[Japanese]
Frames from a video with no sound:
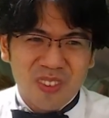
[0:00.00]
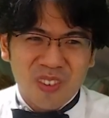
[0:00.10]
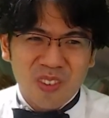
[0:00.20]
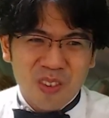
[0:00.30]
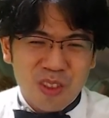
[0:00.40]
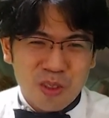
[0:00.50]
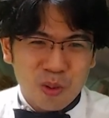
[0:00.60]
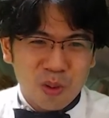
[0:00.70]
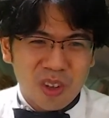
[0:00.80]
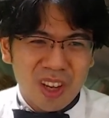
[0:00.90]
これ、
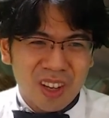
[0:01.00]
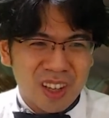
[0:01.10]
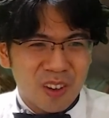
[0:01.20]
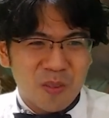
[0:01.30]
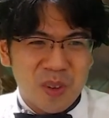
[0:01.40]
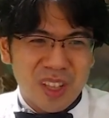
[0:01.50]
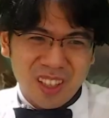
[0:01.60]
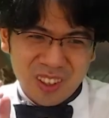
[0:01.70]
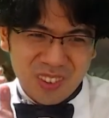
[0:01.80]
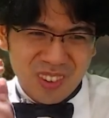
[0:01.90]
情景が見えないん
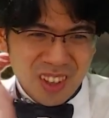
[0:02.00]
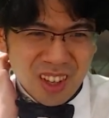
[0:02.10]
だけど。